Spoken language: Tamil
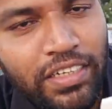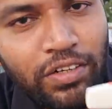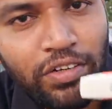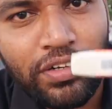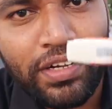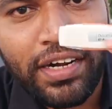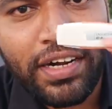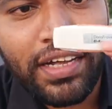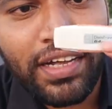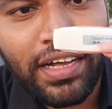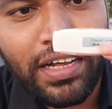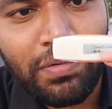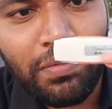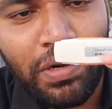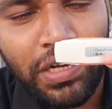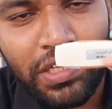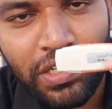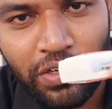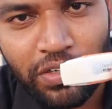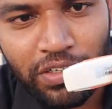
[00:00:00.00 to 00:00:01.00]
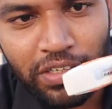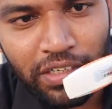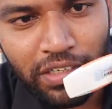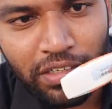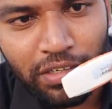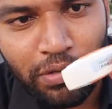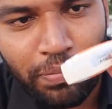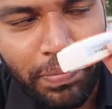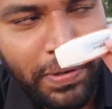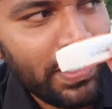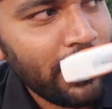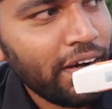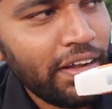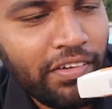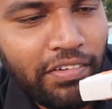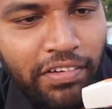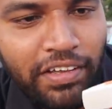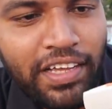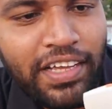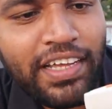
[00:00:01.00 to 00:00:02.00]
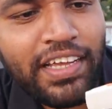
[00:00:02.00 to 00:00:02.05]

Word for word: இது தண்ட கருமாந்திரம் வந்து இது ஒரு பென்ட்ரைவு